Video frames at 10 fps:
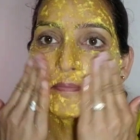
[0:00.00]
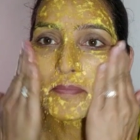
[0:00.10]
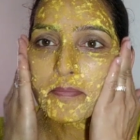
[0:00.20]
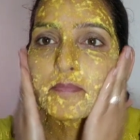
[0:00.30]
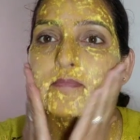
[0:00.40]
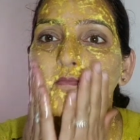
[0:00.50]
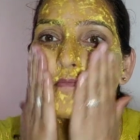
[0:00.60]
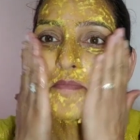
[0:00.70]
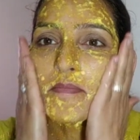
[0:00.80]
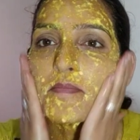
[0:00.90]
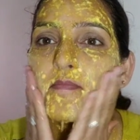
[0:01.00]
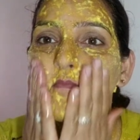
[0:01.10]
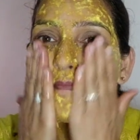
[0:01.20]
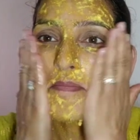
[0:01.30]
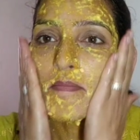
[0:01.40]
की स्क्रबिंग भी हो
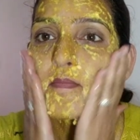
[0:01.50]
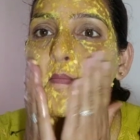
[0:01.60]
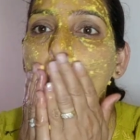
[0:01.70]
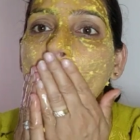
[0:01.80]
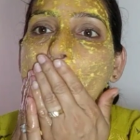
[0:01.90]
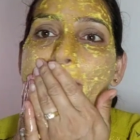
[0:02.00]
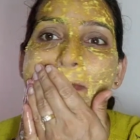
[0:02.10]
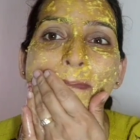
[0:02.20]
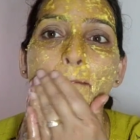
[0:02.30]
जाएगी और मेरे